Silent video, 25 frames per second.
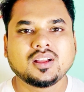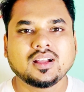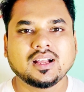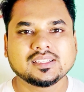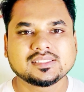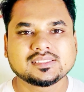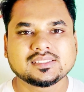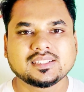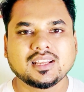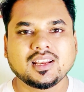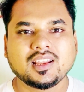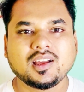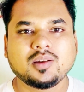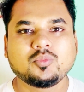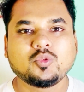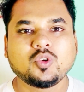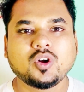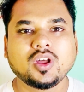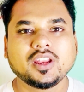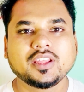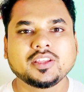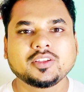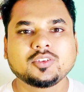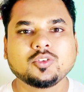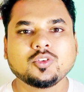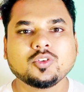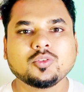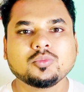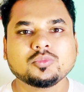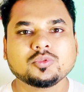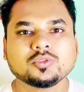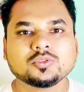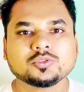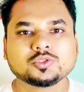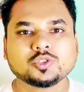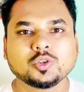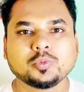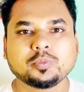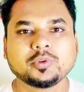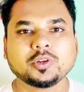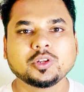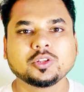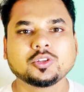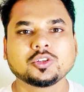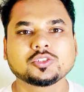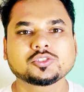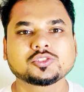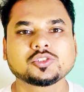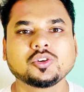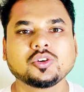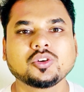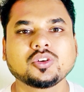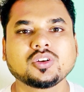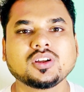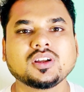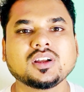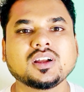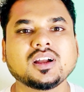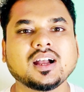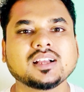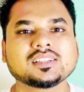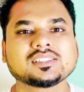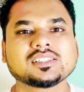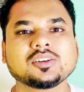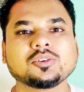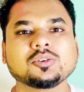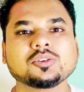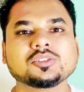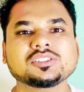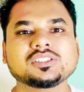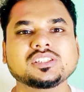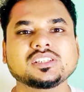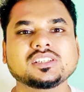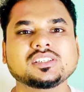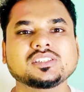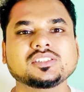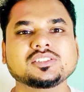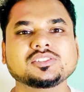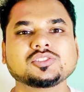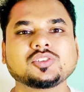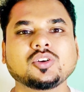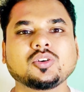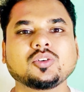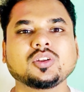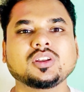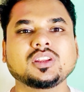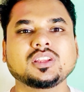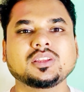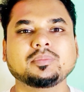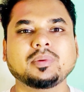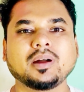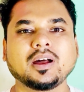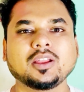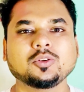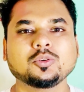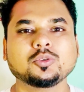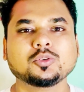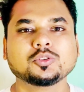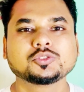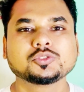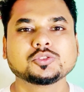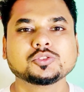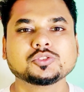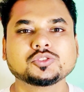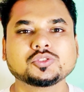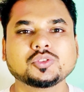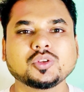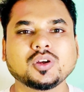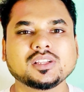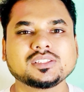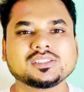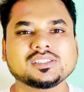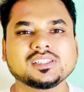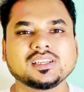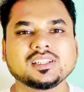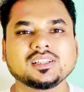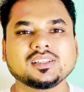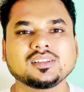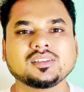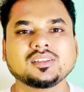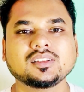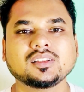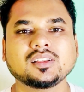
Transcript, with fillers: আসসালামু আলাইকুম সুপ্রিয় দর্শক আশা করছি সকলেই ভালো সুস্থ আছেন